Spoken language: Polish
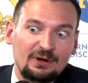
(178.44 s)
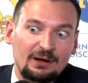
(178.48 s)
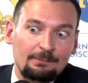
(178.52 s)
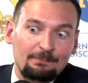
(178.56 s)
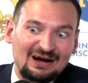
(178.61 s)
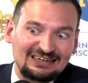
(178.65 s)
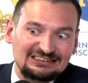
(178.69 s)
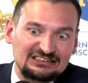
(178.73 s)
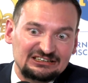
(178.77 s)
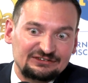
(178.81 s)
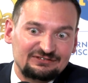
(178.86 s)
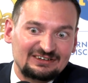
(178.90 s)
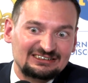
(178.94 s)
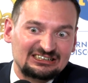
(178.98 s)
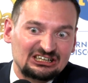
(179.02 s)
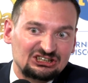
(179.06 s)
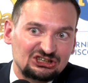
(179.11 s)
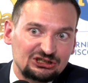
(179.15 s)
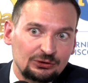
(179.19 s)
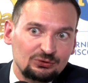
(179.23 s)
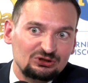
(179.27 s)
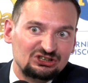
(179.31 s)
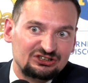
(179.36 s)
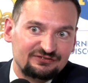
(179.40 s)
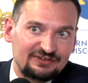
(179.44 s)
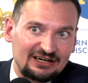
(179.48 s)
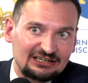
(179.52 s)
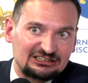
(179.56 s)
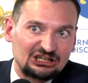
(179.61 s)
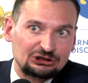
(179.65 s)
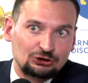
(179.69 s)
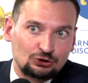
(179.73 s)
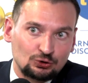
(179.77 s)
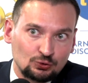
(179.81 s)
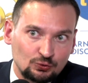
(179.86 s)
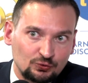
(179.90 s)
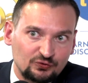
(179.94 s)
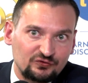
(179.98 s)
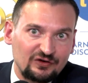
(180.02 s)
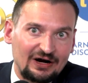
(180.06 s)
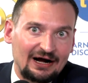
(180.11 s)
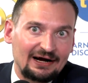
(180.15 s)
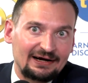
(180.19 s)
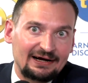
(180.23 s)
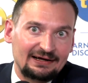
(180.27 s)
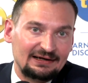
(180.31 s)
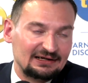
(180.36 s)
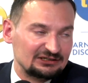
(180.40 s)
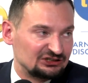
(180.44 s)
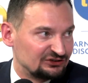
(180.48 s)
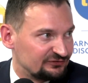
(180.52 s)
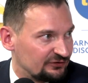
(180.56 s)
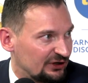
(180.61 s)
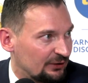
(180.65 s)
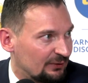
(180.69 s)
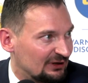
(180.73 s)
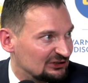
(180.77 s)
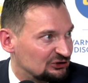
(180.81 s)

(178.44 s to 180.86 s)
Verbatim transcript: państwa zaczęły zwracać uwagę na swoje